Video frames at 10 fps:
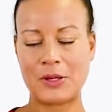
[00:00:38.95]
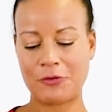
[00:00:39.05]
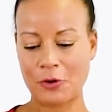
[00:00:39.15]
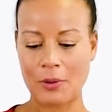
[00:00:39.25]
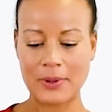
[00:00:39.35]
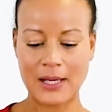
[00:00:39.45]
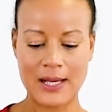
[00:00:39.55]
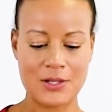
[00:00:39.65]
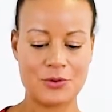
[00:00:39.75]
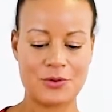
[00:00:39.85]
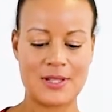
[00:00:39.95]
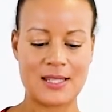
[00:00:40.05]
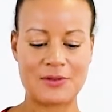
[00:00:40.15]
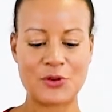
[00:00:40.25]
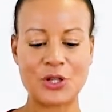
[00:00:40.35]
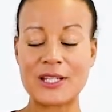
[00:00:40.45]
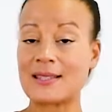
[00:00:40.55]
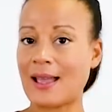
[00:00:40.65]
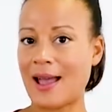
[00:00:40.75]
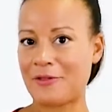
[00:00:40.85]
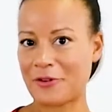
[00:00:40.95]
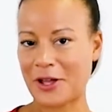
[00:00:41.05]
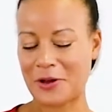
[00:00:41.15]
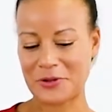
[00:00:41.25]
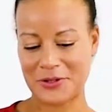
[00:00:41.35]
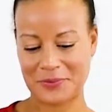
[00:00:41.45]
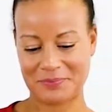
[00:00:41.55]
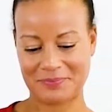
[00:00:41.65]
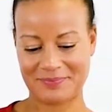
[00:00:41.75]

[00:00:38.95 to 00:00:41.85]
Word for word: die Vorbereitungen sehen wirklich sehr einfach aus.